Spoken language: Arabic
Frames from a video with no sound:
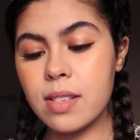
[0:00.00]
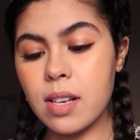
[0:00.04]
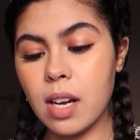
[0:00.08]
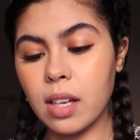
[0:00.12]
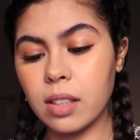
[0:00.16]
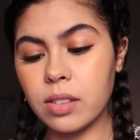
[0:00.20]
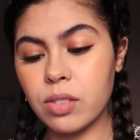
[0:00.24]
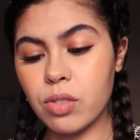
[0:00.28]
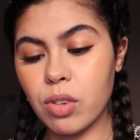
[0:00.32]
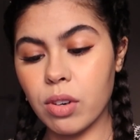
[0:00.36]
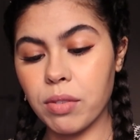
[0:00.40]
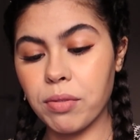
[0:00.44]

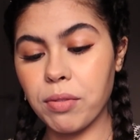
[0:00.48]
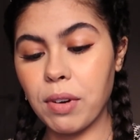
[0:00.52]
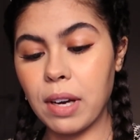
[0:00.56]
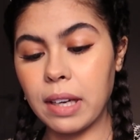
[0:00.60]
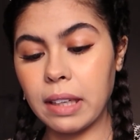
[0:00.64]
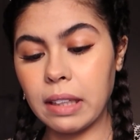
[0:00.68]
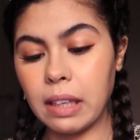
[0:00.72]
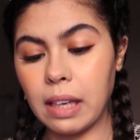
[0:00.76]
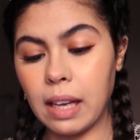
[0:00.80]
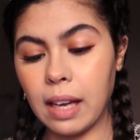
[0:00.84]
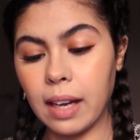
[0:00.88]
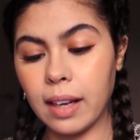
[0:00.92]
الترا
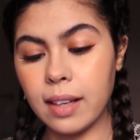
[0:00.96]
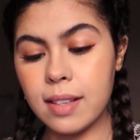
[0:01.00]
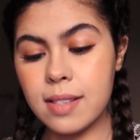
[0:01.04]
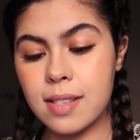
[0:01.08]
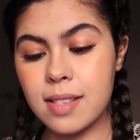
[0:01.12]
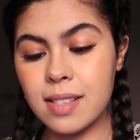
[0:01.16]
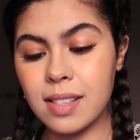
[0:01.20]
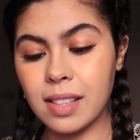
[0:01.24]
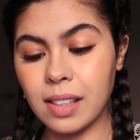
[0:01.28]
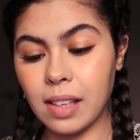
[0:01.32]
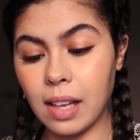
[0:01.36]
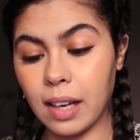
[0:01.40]
فاين
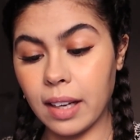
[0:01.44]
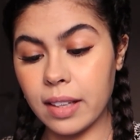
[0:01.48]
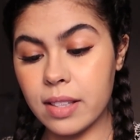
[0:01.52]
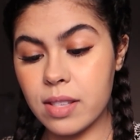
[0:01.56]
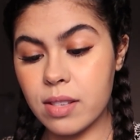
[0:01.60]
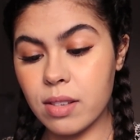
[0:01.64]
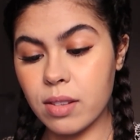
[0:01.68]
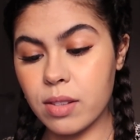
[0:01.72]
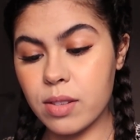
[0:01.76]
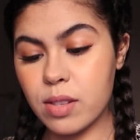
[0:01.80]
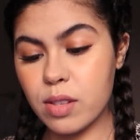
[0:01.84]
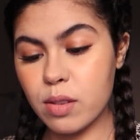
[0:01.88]
لاينز lines glides
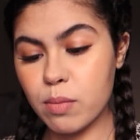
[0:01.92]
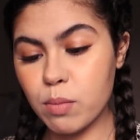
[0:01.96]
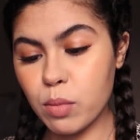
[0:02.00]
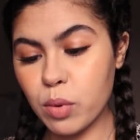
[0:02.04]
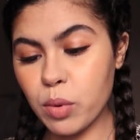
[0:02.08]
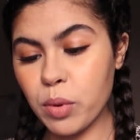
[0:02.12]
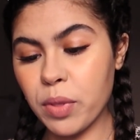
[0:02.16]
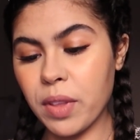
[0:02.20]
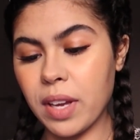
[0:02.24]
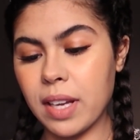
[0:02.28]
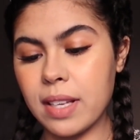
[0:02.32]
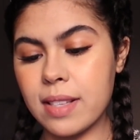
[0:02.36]
سموث
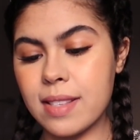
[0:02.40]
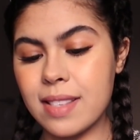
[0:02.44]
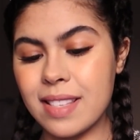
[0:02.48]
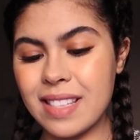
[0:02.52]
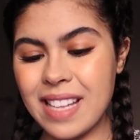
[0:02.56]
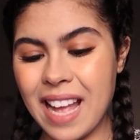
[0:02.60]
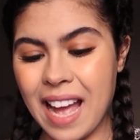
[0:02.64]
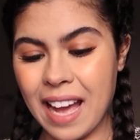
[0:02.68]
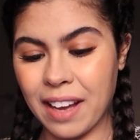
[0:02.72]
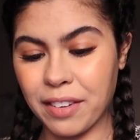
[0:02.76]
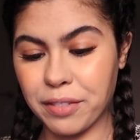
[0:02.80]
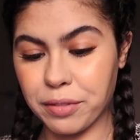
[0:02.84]
smooth
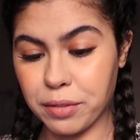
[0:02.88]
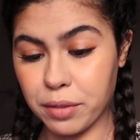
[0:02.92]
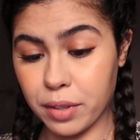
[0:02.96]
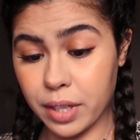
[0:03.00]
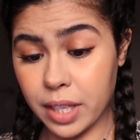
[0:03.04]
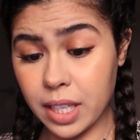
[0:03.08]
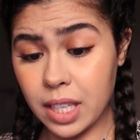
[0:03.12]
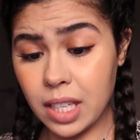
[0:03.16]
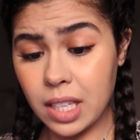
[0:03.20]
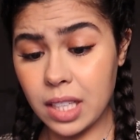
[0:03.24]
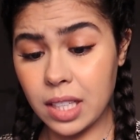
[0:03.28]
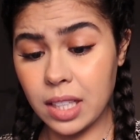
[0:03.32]
سناك
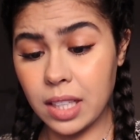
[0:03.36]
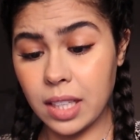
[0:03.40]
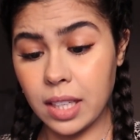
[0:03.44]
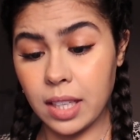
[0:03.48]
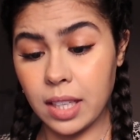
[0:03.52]
فري